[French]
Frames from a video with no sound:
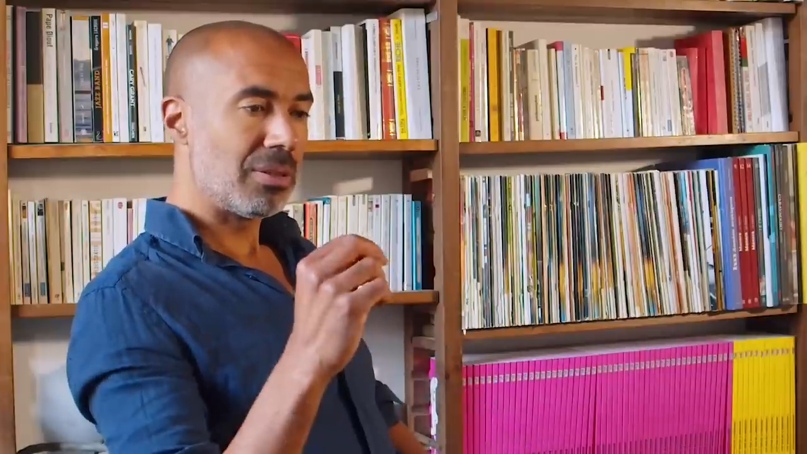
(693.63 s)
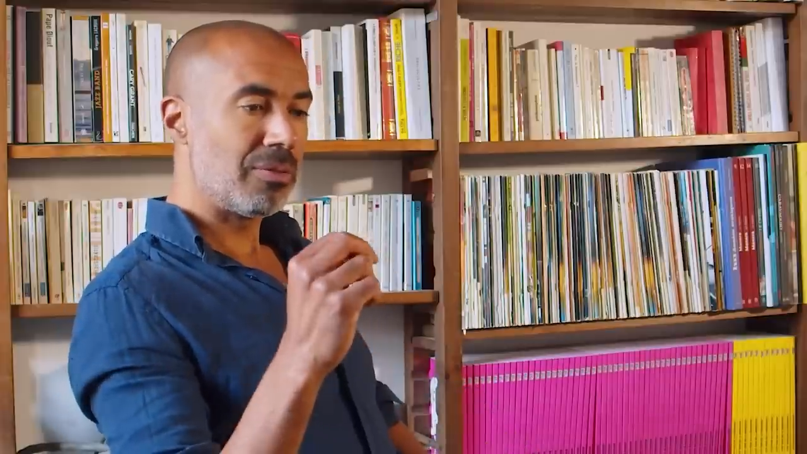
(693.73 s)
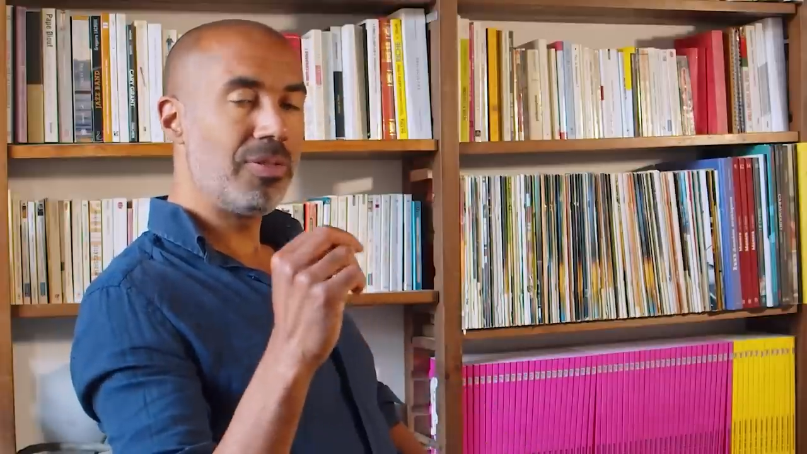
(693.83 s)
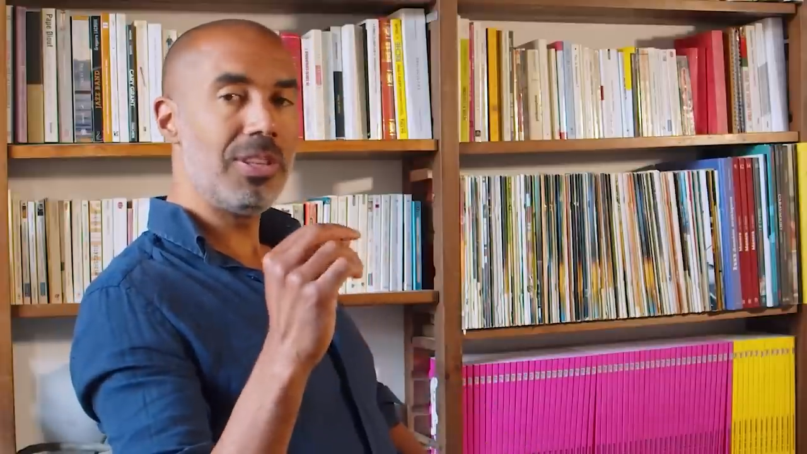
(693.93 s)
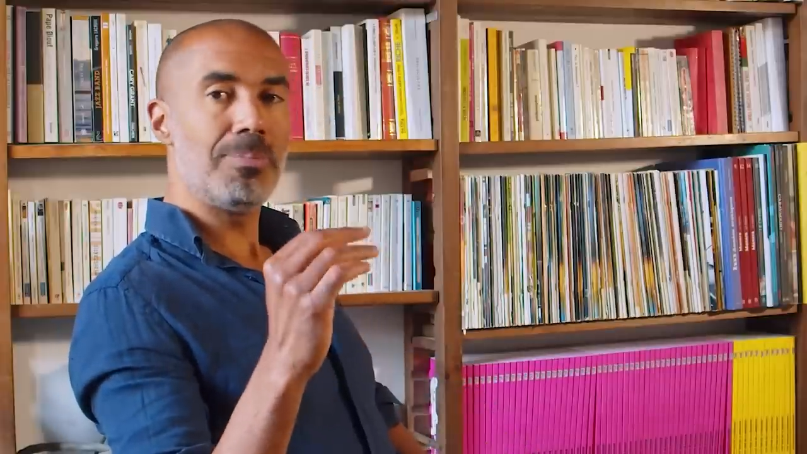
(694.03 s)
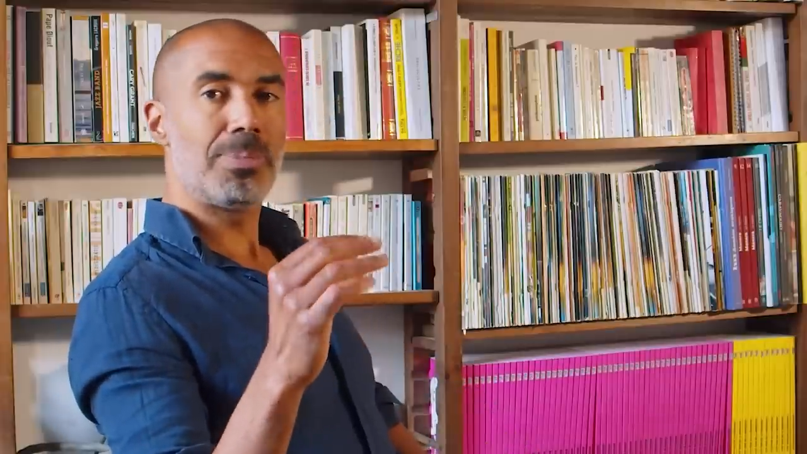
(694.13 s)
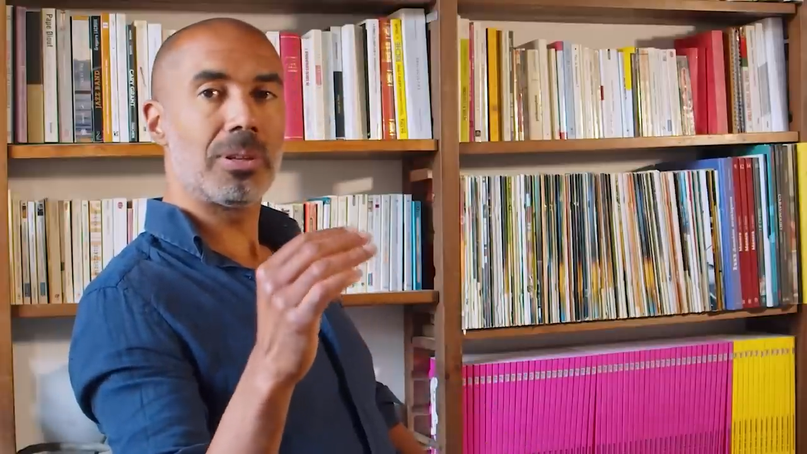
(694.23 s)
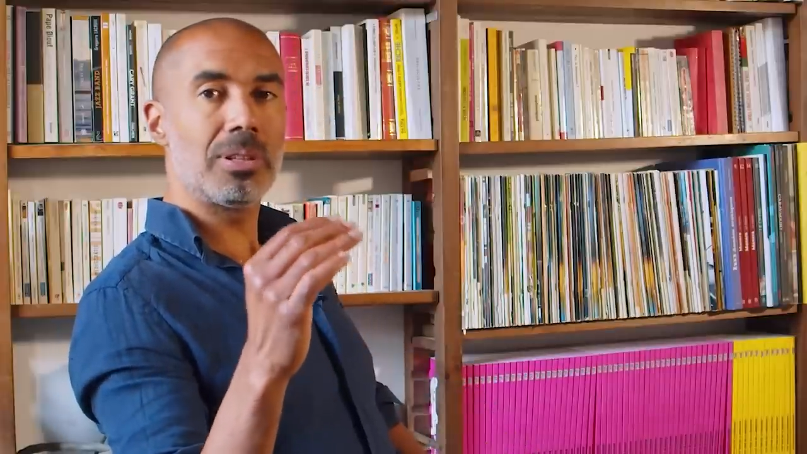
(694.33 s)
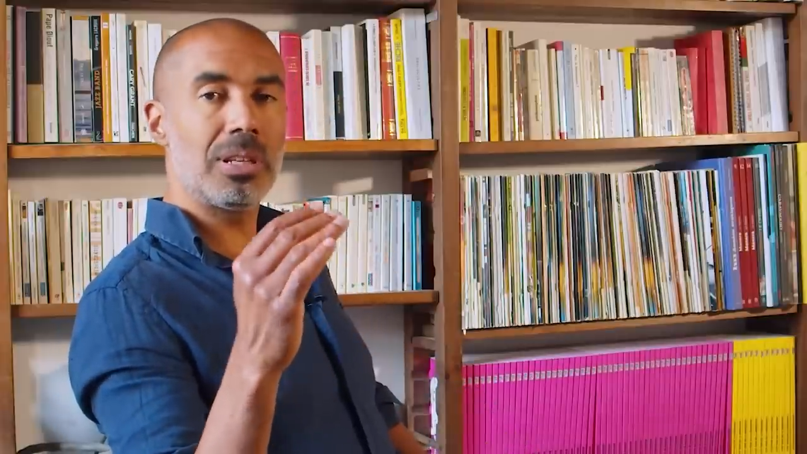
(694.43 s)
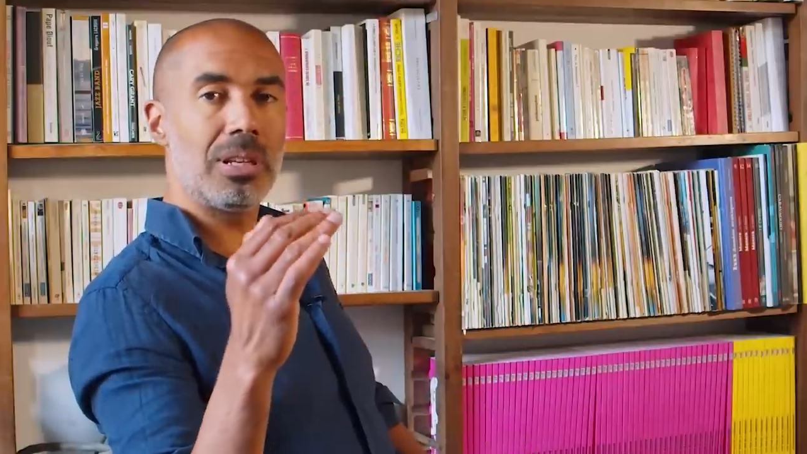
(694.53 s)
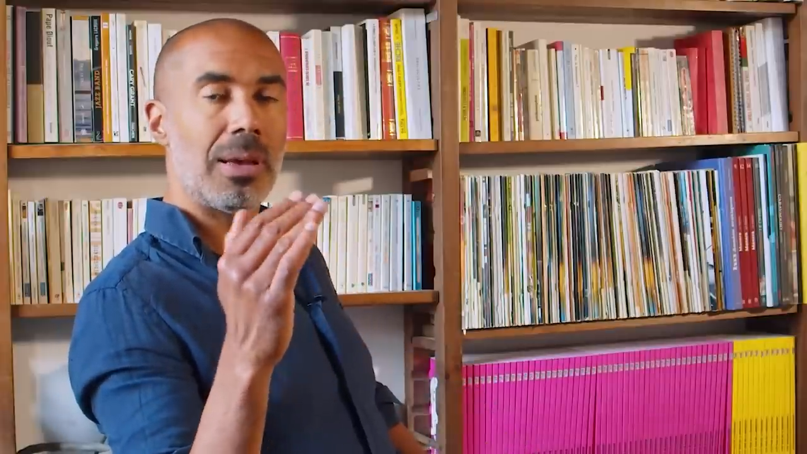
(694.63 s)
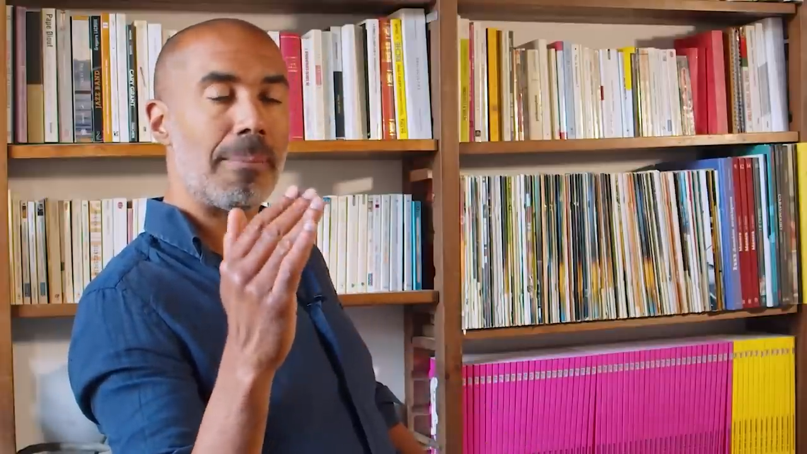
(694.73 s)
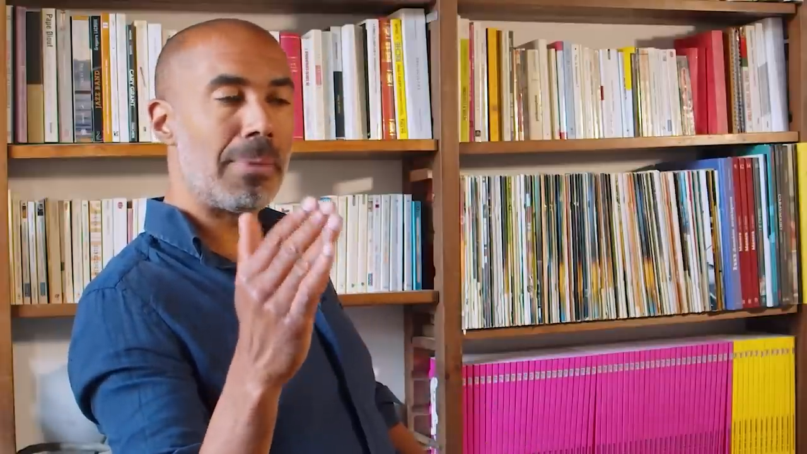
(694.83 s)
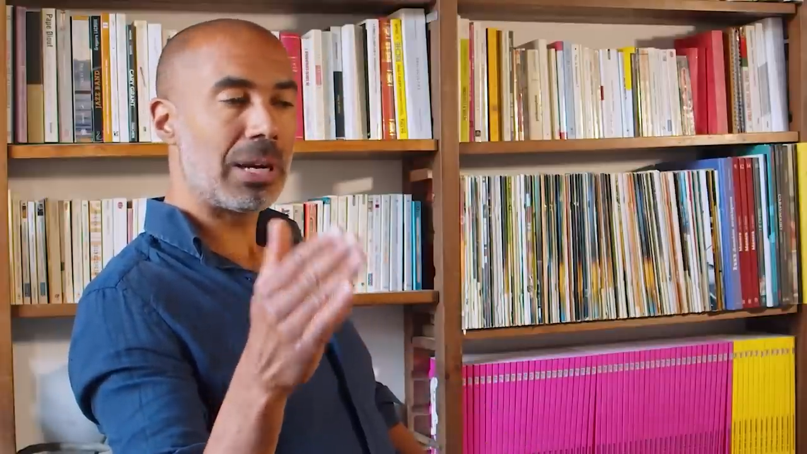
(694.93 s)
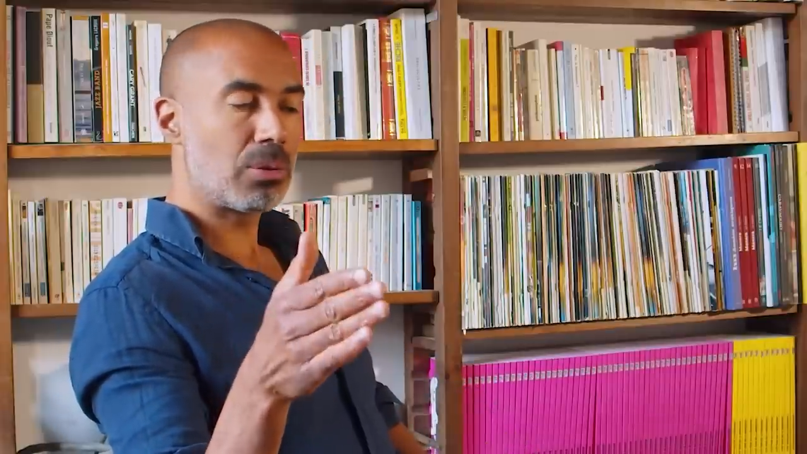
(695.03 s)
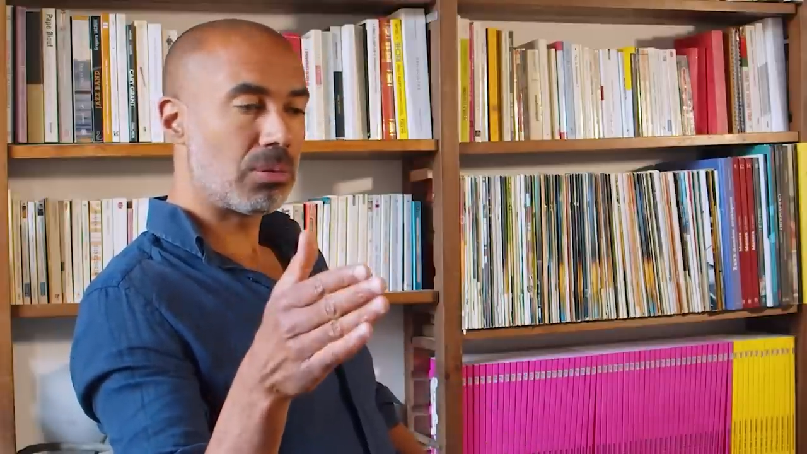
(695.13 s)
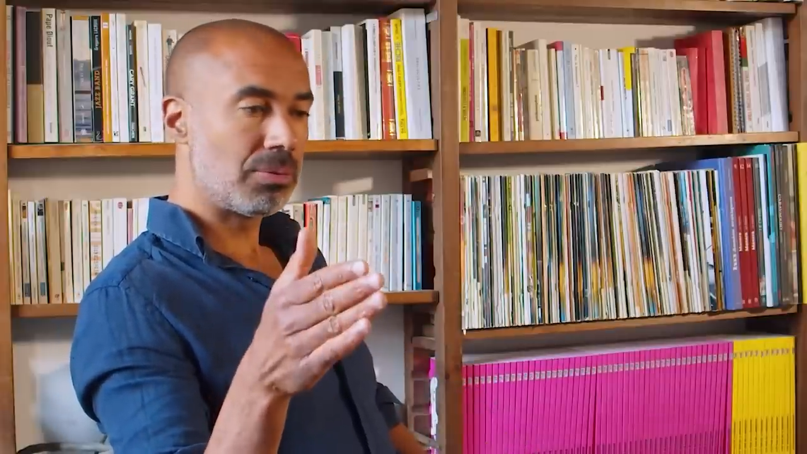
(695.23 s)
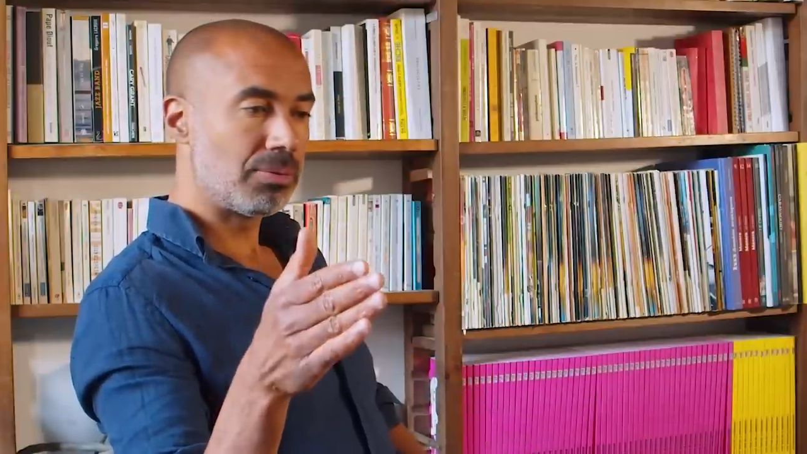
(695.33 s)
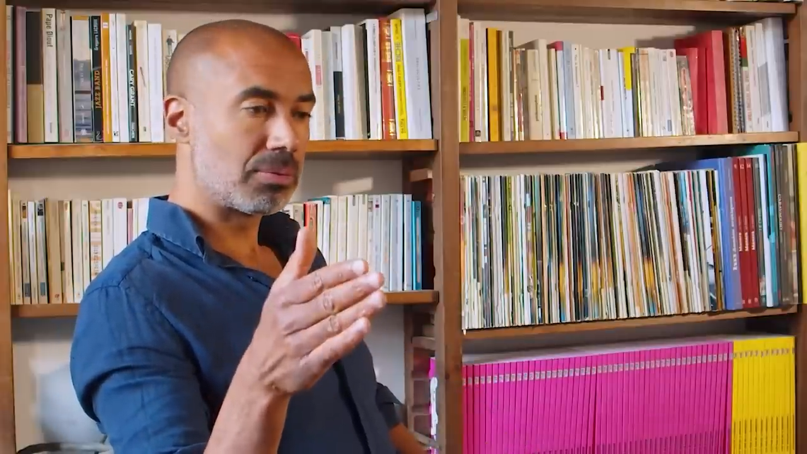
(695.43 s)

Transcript: vilipender Macron.